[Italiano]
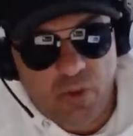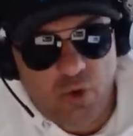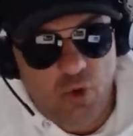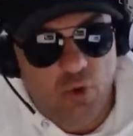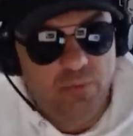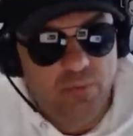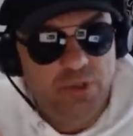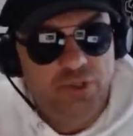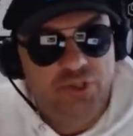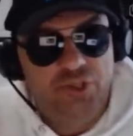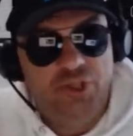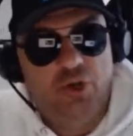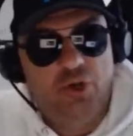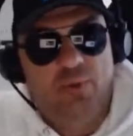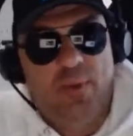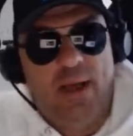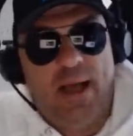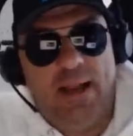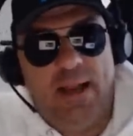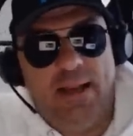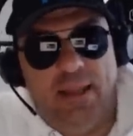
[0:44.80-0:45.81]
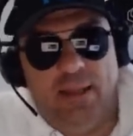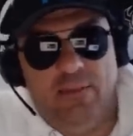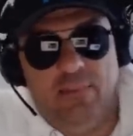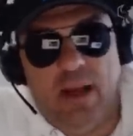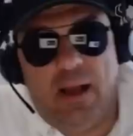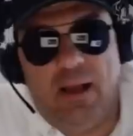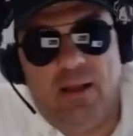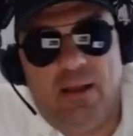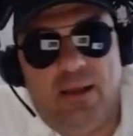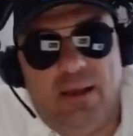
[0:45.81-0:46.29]
io amici romani,
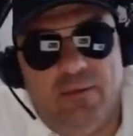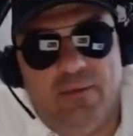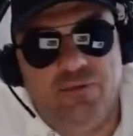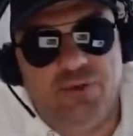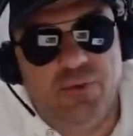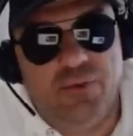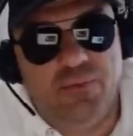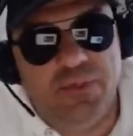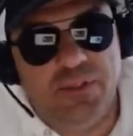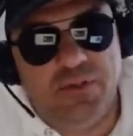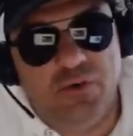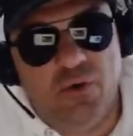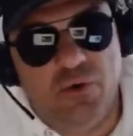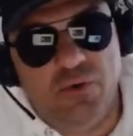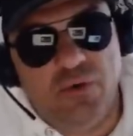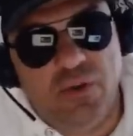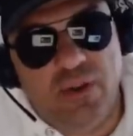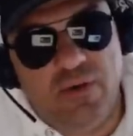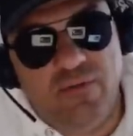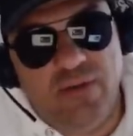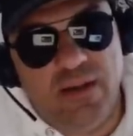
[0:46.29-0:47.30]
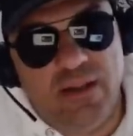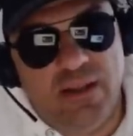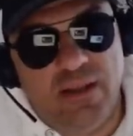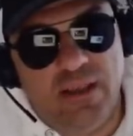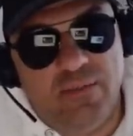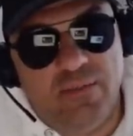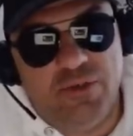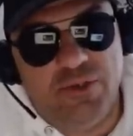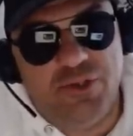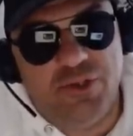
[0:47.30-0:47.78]
ma eh, non c'è bisogno di avere
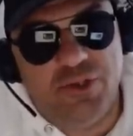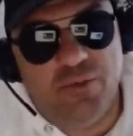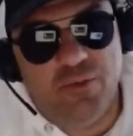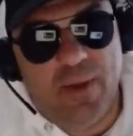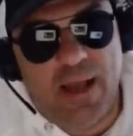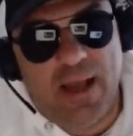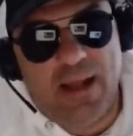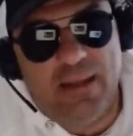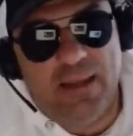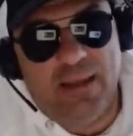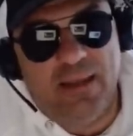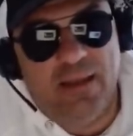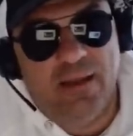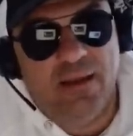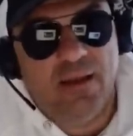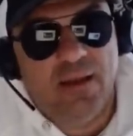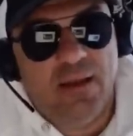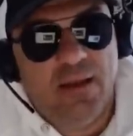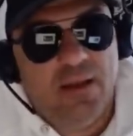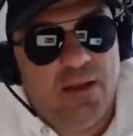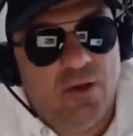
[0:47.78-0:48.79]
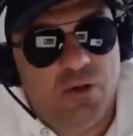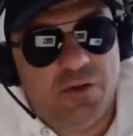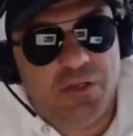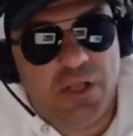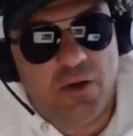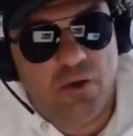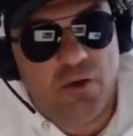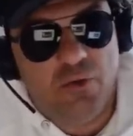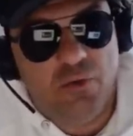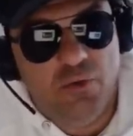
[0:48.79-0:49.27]
degli amici romani, lo
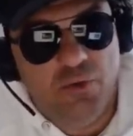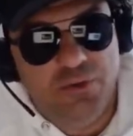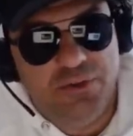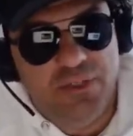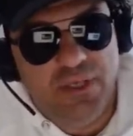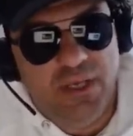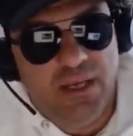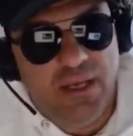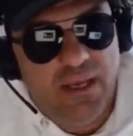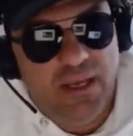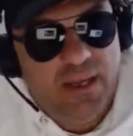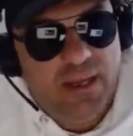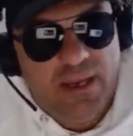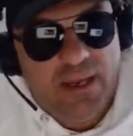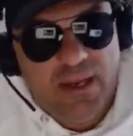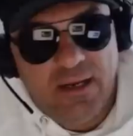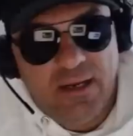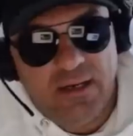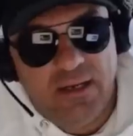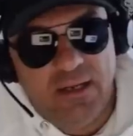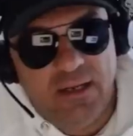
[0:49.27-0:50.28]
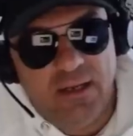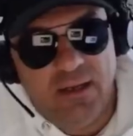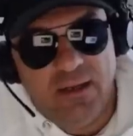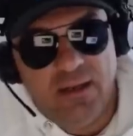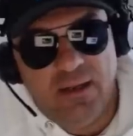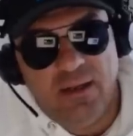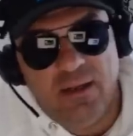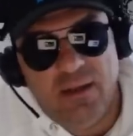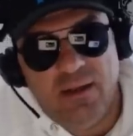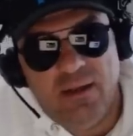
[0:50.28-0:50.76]
sanno tutti che, che,
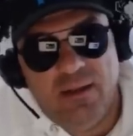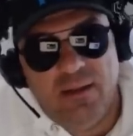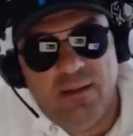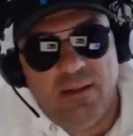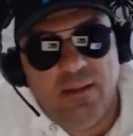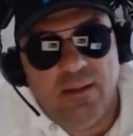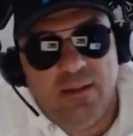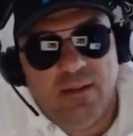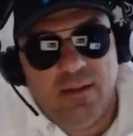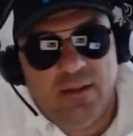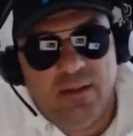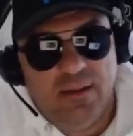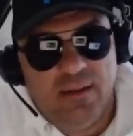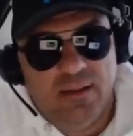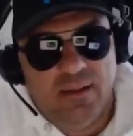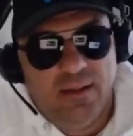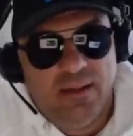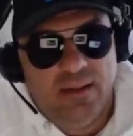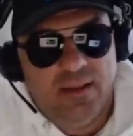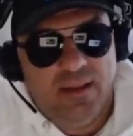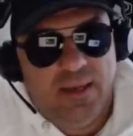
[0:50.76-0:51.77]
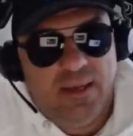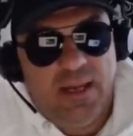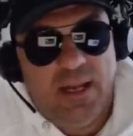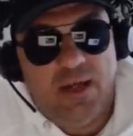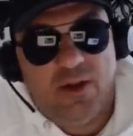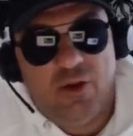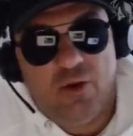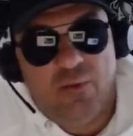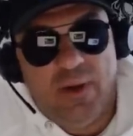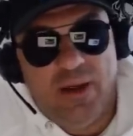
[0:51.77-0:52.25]
che
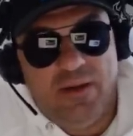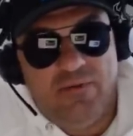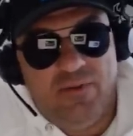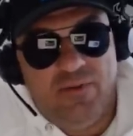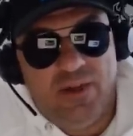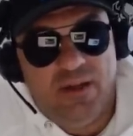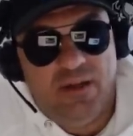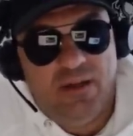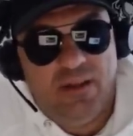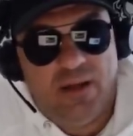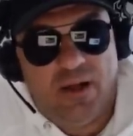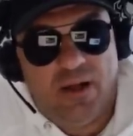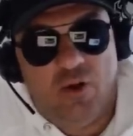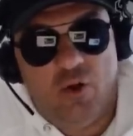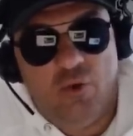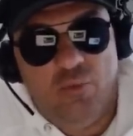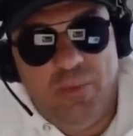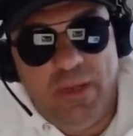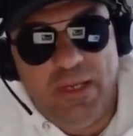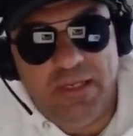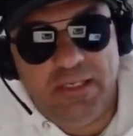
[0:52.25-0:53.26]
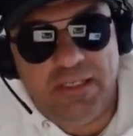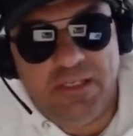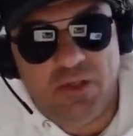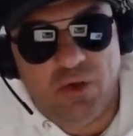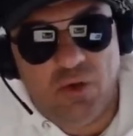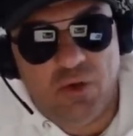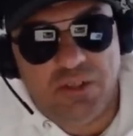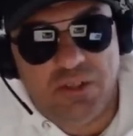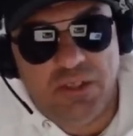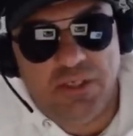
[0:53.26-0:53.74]
la Roma è in vendita.
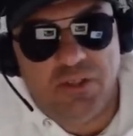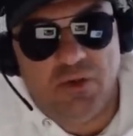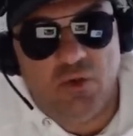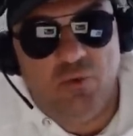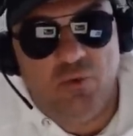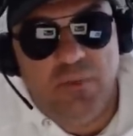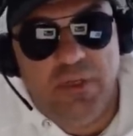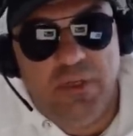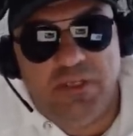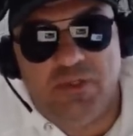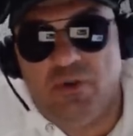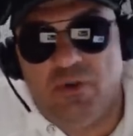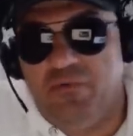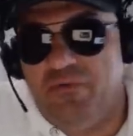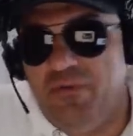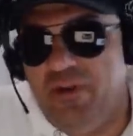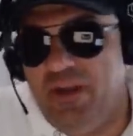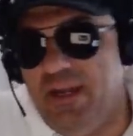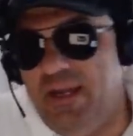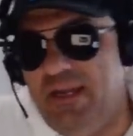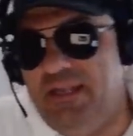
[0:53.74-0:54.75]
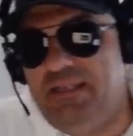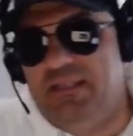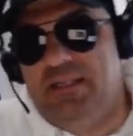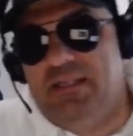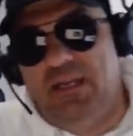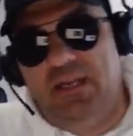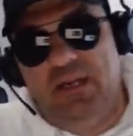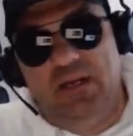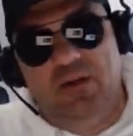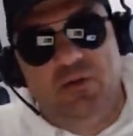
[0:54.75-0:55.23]
Commisso, lo stesso commisso a
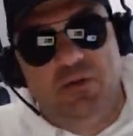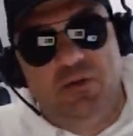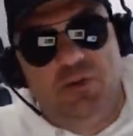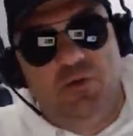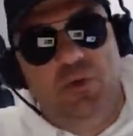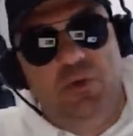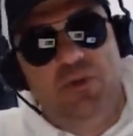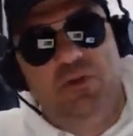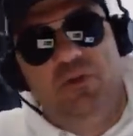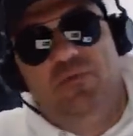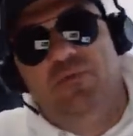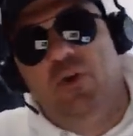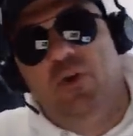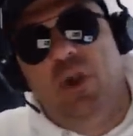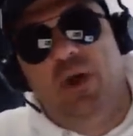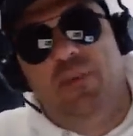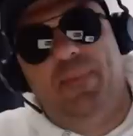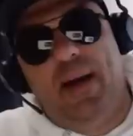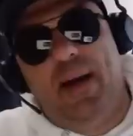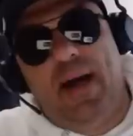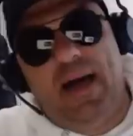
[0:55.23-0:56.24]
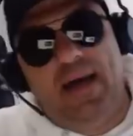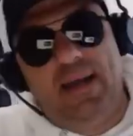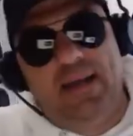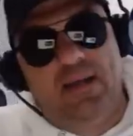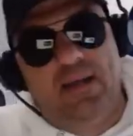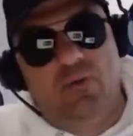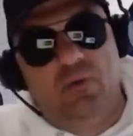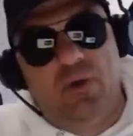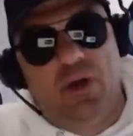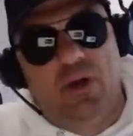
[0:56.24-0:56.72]
Firenze, costruito il Viola
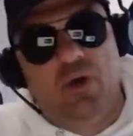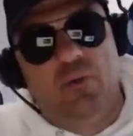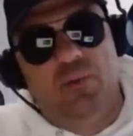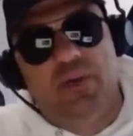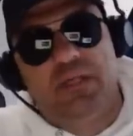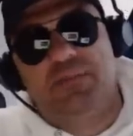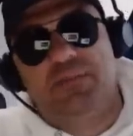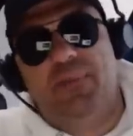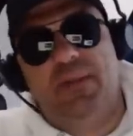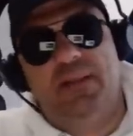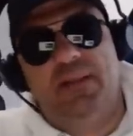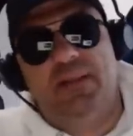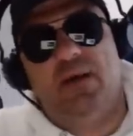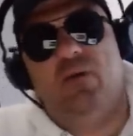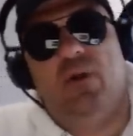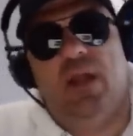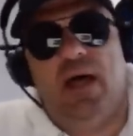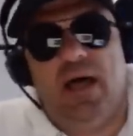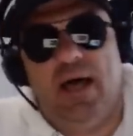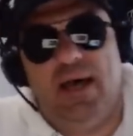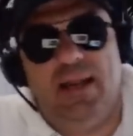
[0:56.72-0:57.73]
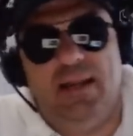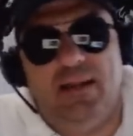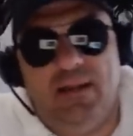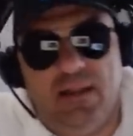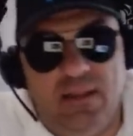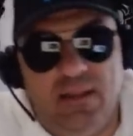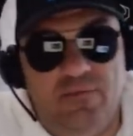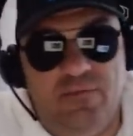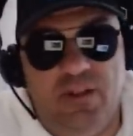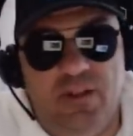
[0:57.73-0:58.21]
Park, una roba spettacolare,
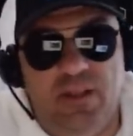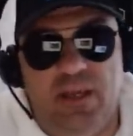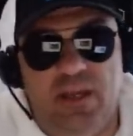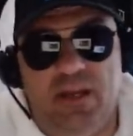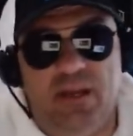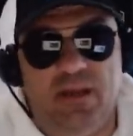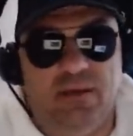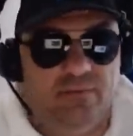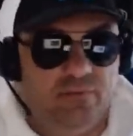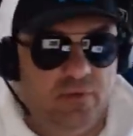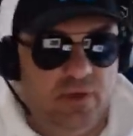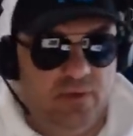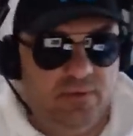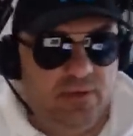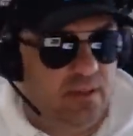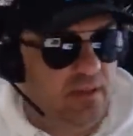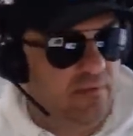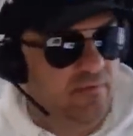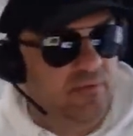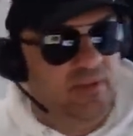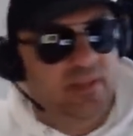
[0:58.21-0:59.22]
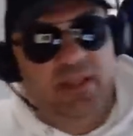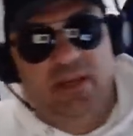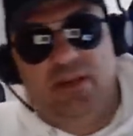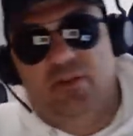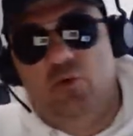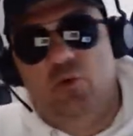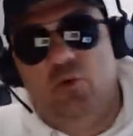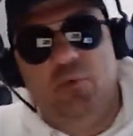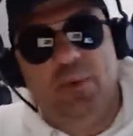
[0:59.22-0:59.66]
andate a vedere, Beh, andate a vedere,